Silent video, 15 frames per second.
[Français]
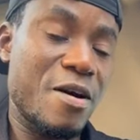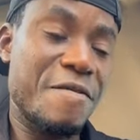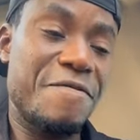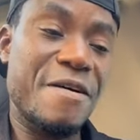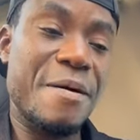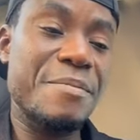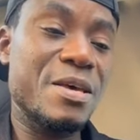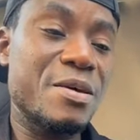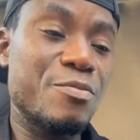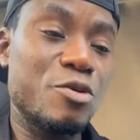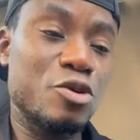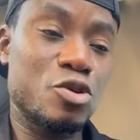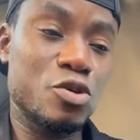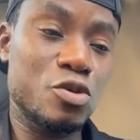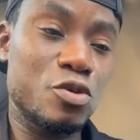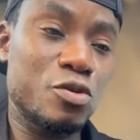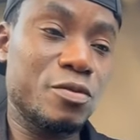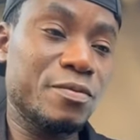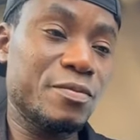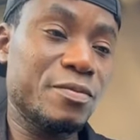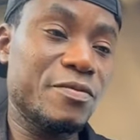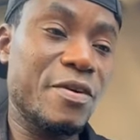Ouais, famille,
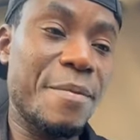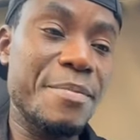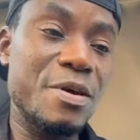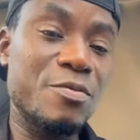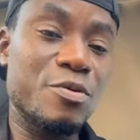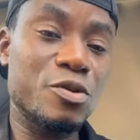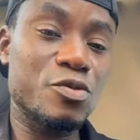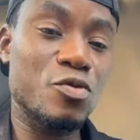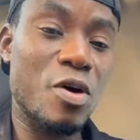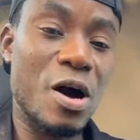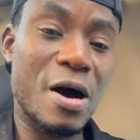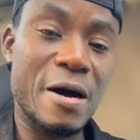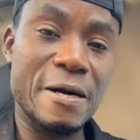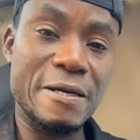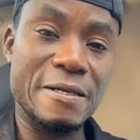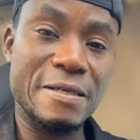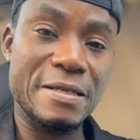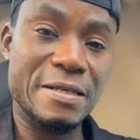bonjour. Famille, bonsoir.